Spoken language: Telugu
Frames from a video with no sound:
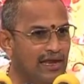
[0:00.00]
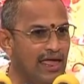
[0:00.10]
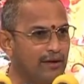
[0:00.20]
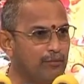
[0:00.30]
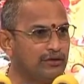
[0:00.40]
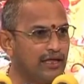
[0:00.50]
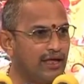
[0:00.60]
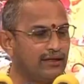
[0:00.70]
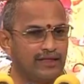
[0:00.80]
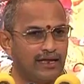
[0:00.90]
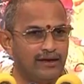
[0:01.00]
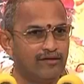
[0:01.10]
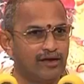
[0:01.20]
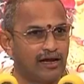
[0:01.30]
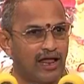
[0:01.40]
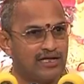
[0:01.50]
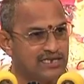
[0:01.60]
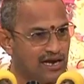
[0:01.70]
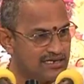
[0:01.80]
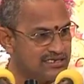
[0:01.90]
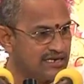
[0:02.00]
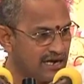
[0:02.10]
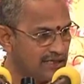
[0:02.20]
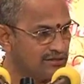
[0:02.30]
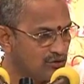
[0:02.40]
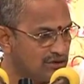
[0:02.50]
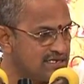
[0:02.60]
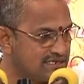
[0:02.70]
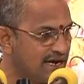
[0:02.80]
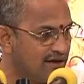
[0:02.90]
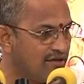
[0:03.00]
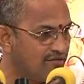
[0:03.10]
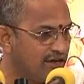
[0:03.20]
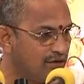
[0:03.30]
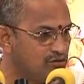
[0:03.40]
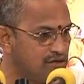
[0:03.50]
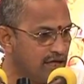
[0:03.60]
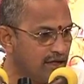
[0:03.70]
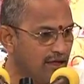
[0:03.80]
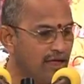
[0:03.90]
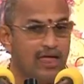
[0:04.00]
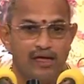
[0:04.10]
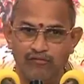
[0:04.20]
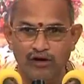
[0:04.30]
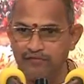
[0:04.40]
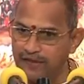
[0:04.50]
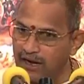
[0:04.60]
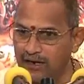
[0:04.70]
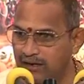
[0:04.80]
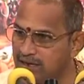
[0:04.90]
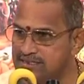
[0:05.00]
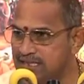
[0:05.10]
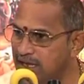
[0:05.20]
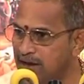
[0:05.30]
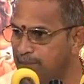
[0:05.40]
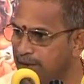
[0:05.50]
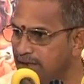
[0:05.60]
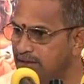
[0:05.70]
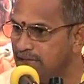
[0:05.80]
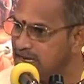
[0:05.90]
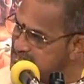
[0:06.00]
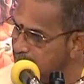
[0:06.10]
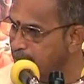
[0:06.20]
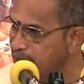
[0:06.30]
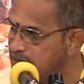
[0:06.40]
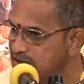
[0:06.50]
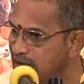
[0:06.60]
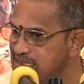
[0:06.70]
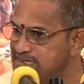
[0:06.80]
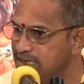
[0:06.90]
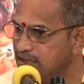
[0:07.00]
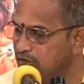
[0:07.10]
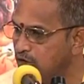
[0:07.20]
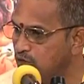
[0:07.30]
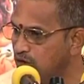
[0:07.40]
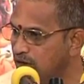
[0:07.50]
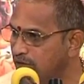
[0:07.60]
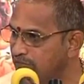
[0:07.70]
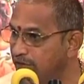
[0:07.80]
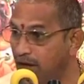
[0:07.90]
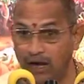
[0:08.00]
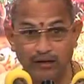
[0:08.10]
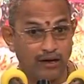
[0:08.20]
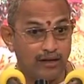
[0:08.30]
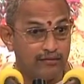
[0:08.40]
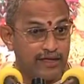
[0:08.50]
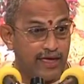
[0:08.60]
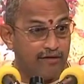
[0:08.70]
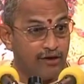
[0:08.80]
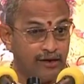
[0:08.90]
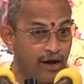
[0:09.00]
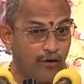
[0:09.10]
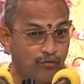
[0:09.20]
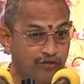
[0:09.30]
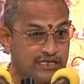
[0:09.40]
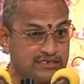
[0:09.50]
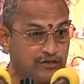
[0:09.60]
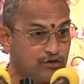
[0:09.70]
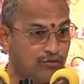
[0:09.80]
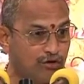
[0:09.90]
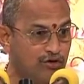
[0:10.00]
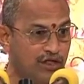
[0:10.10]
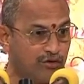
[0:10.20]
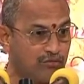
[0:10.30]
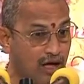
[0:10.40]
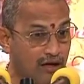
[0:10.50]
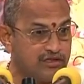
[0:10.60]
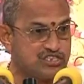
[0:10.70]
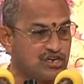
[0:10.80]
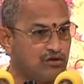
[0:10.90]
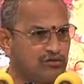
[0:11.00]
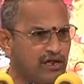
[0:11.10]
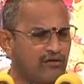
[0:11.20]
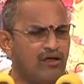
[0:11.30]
లేకపోతే దాన్ని ఏమైనా రాజలాంఛనాలతో తీసుకెళ్ళడం ఏమైనా ఉందా వాళ్ళు విరాట్ రాజు దగ్గరికి పరిగెత్తారు చెప్పారు కాల్చేద్దాం అనుకుంటున్నామని విరాట్ రాజు ఏమన్నాడో వినే స్థితిలో వాళ్ళు లేరు ఆవేశంలో ఉన్నారు